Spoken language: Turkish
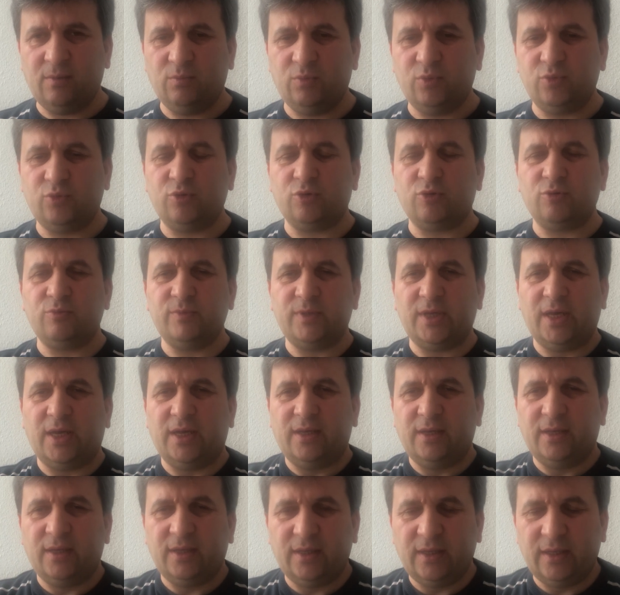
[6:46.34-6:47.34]
Bu
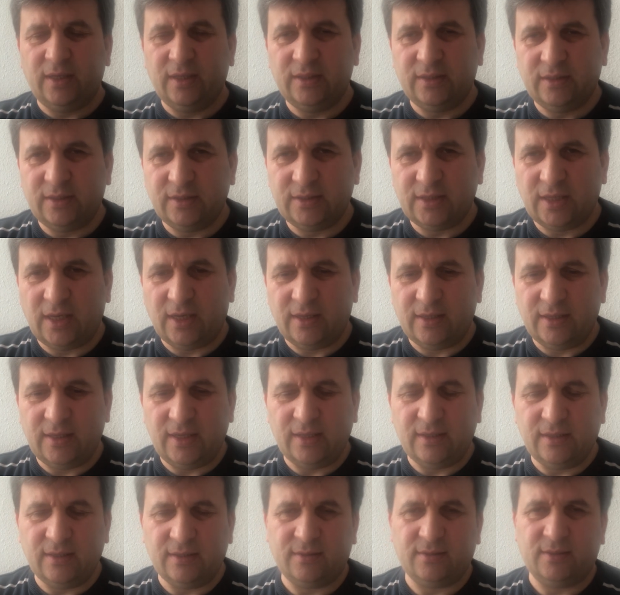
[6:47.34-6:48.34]
durumda iltica
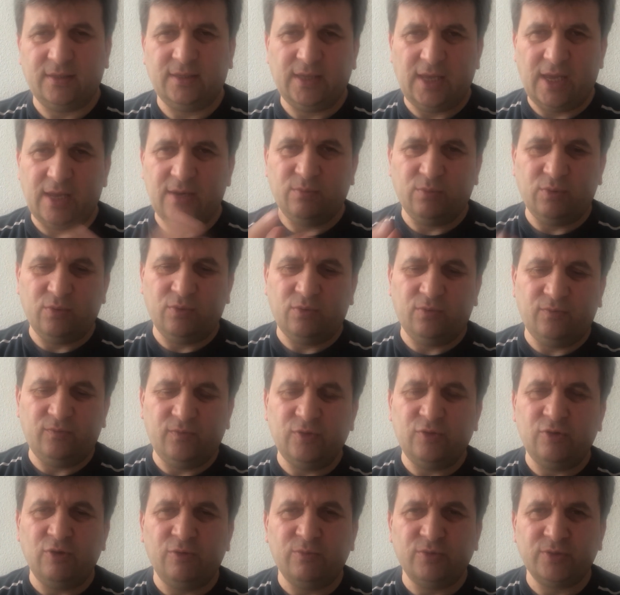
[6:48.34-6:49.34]
nedir? Yani bu
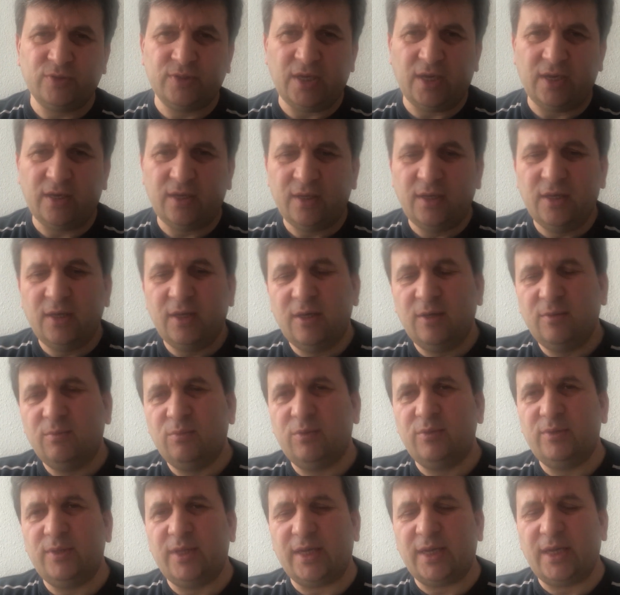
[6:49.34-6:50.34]
videomuzda
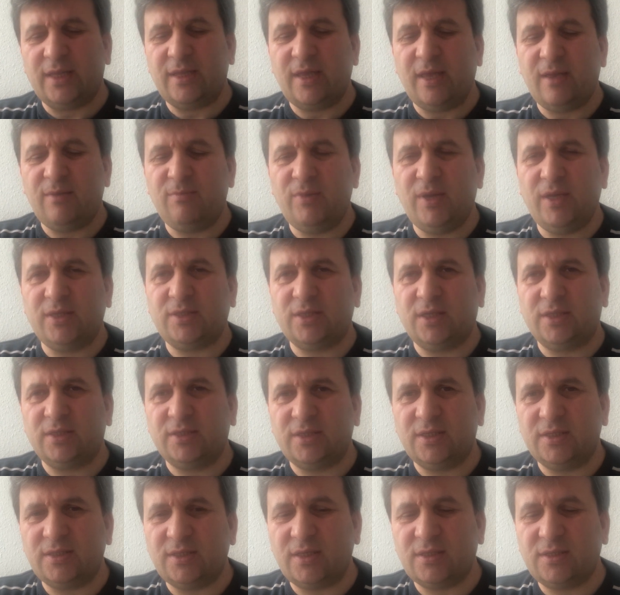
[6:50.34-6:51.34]
bunlara değinmeye
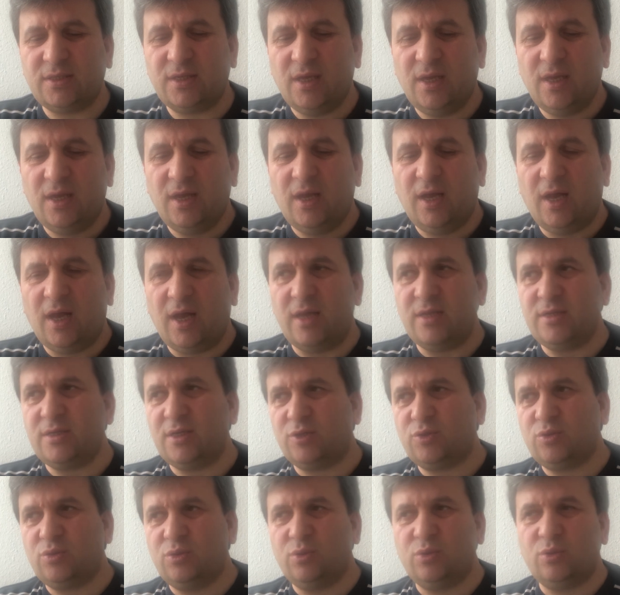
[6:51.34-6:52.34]
çalışacağız.
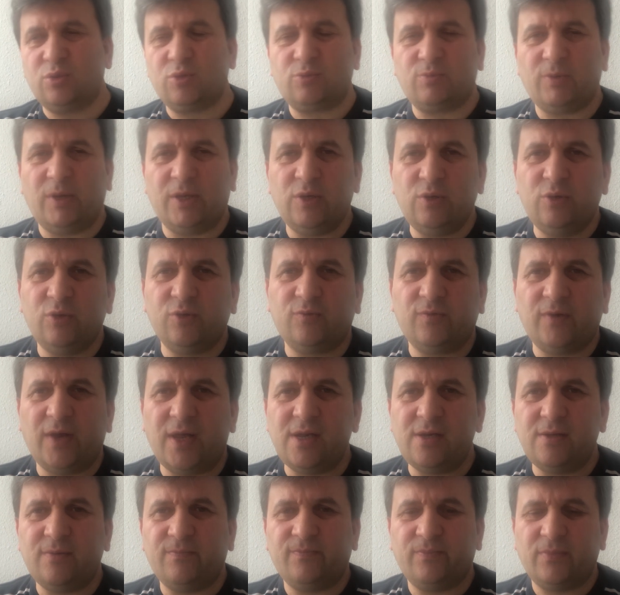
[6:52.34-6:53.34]
Ancak şunu unutmayın
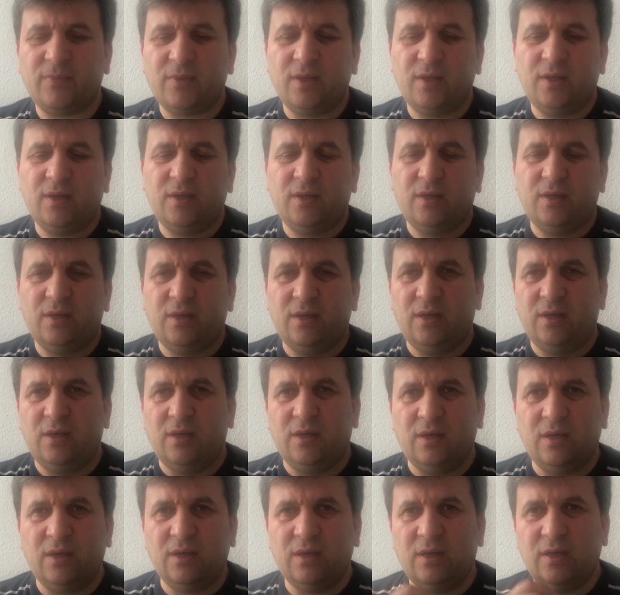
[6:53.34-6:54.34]
lütfen. E,
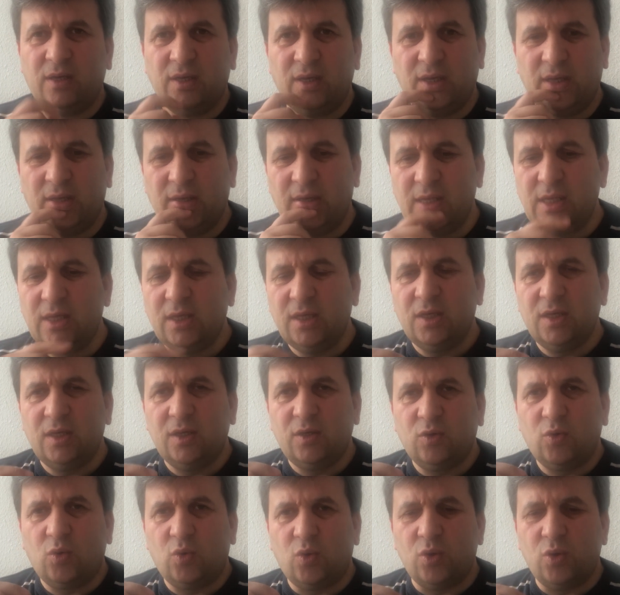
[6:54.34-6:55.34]

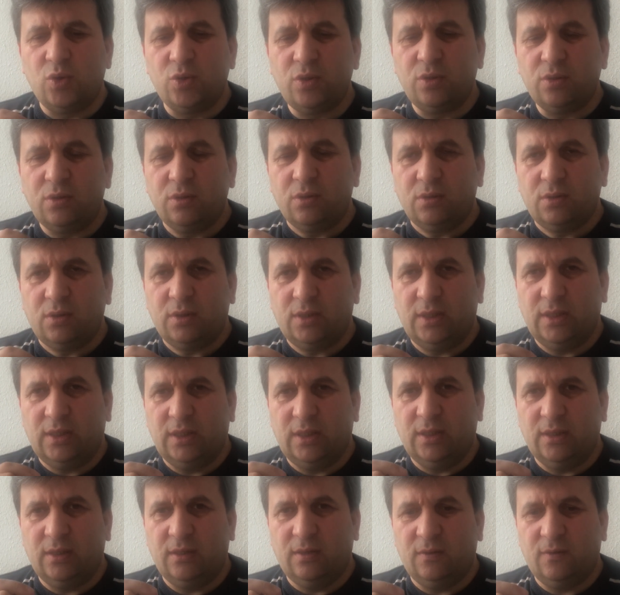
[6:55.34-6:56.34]
konuyu e,
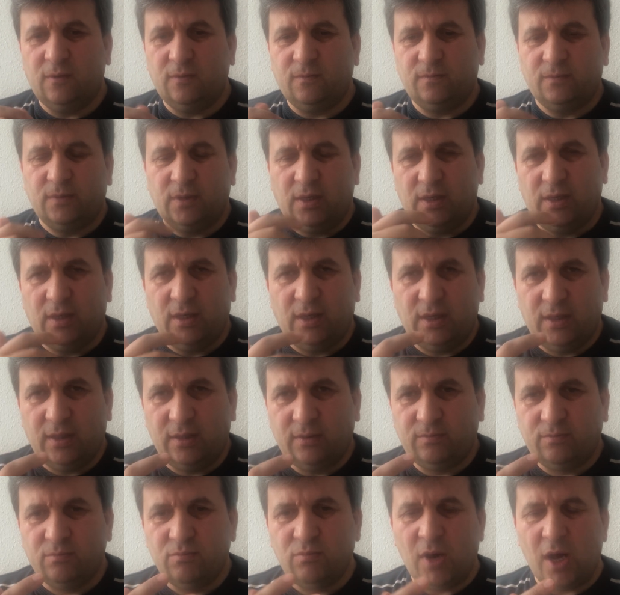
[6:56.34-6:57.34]

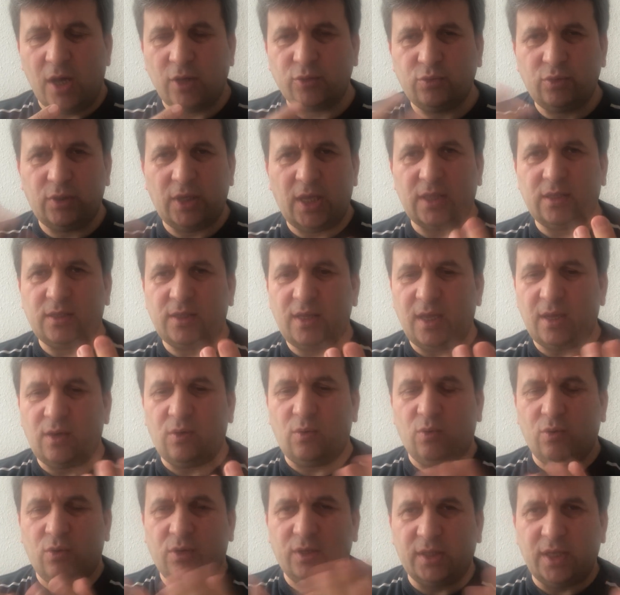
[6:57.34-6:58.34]

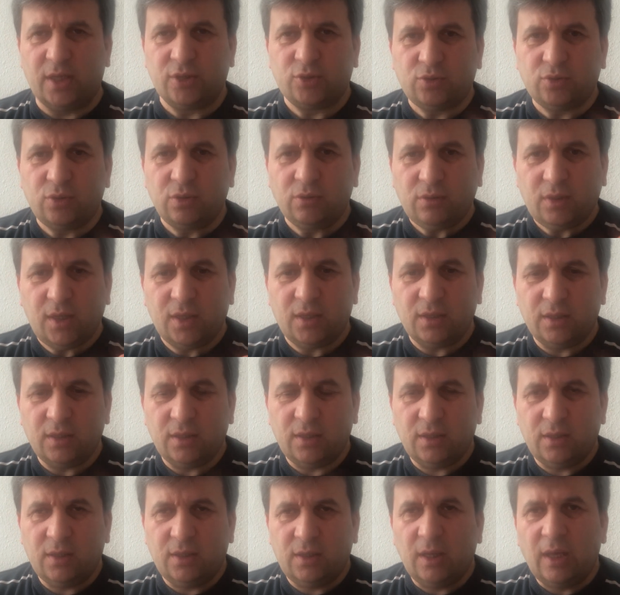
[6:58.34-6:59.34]
mağduriyetler o kadar çok ki
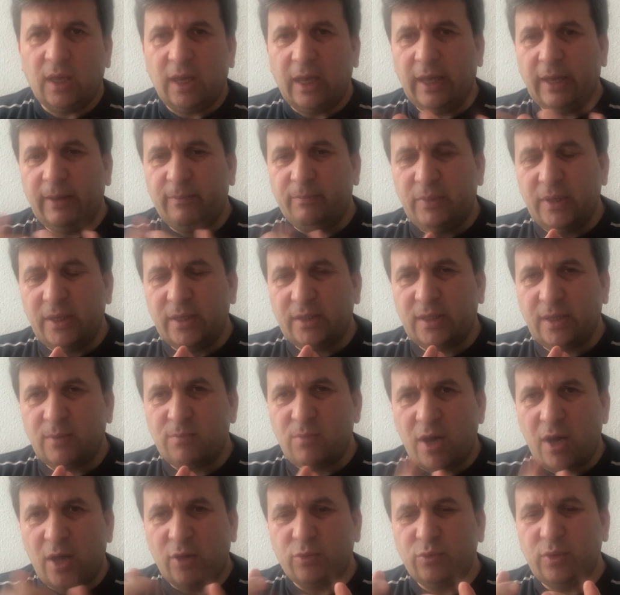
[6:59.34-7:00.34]
e, bir de
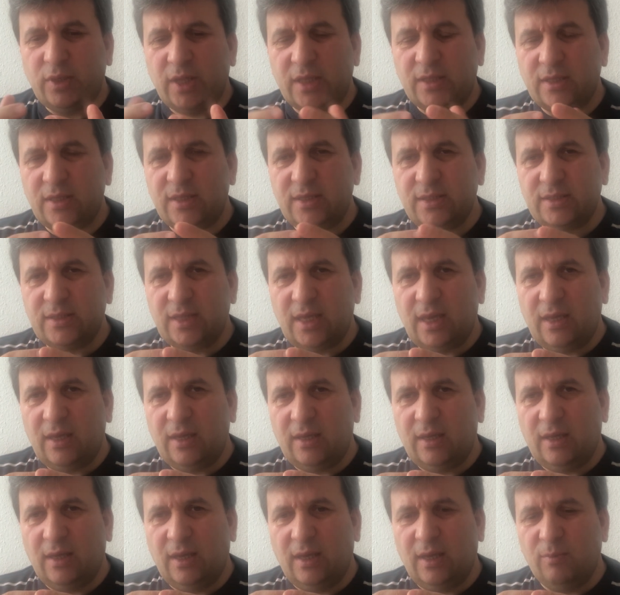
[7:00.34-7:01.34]

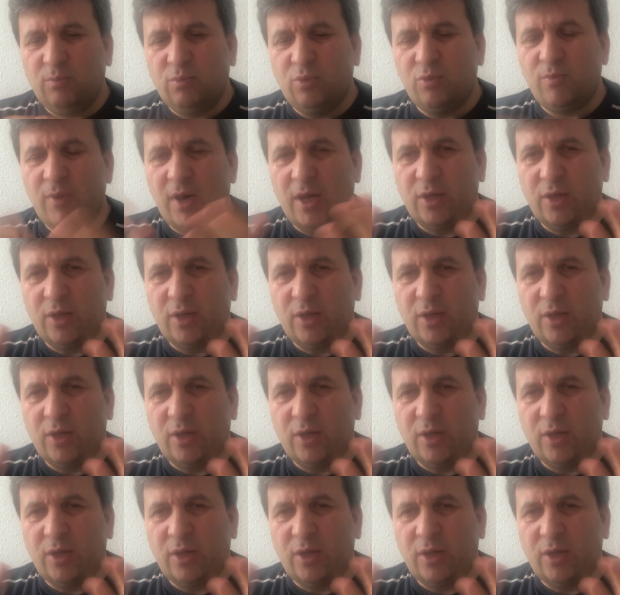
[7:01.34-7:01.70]
mağduriyetinize e, bu